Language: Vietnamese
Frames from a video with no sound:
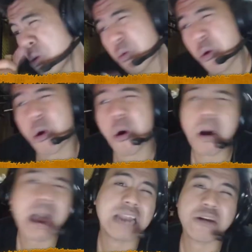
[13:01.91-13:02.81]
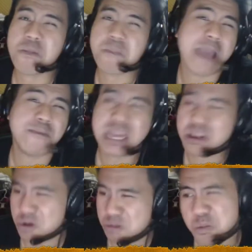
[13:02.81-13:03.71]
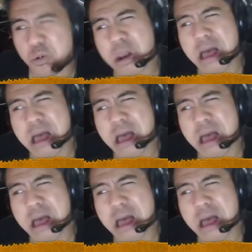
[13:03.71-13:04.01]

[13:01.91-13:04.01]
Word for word: nó khó khăn con mẹ nhất rồi nó